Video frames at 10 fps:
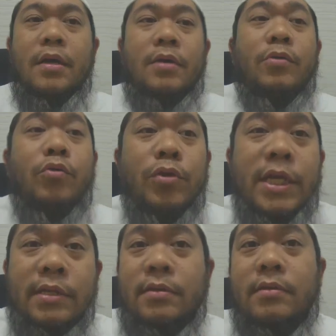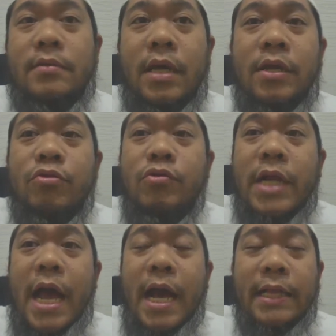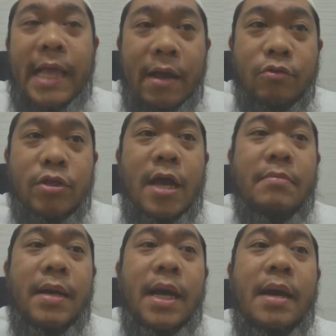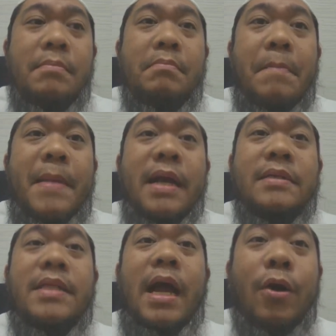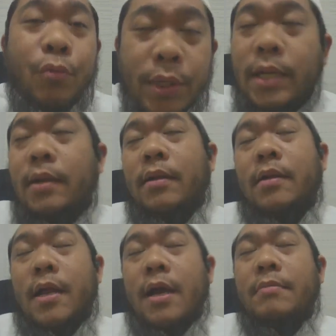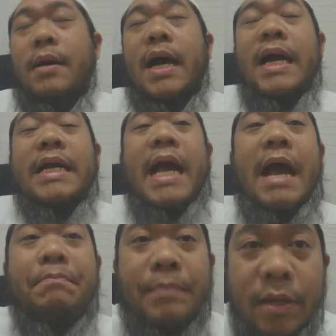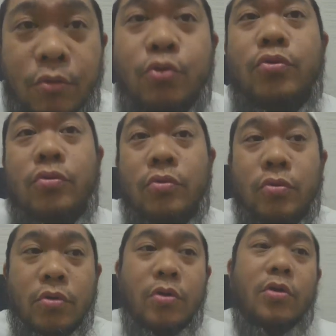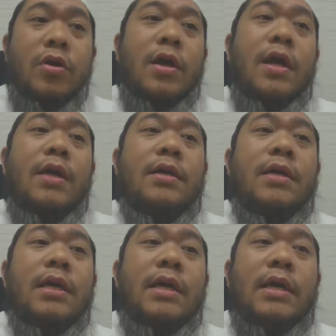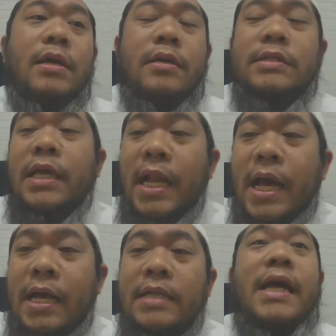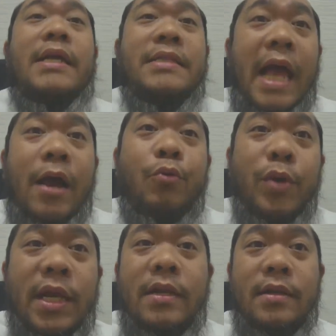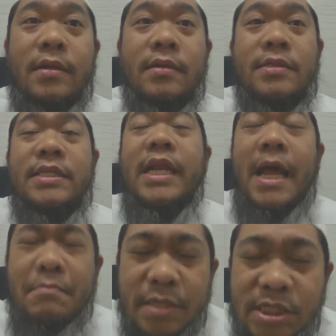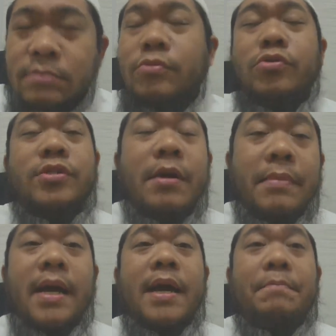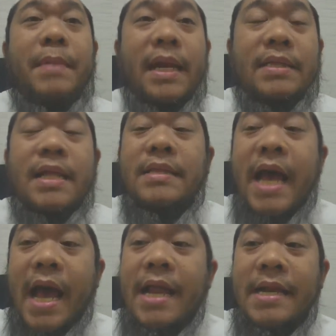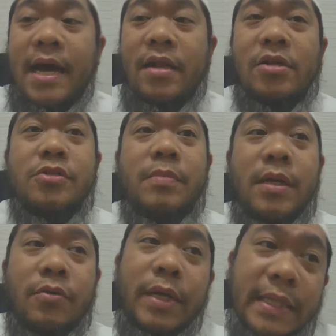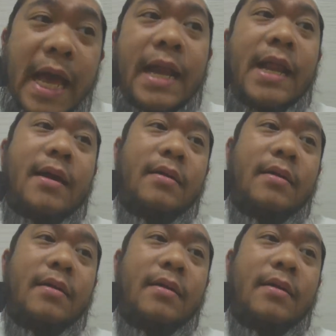Ngunit, itong nakakatakot ang mga mapagtakwil, ang mga kapirun. Ha? Sila nagtakwil sila mismo sa mga palatandaan ng Allah subhanahu wa ta'ala.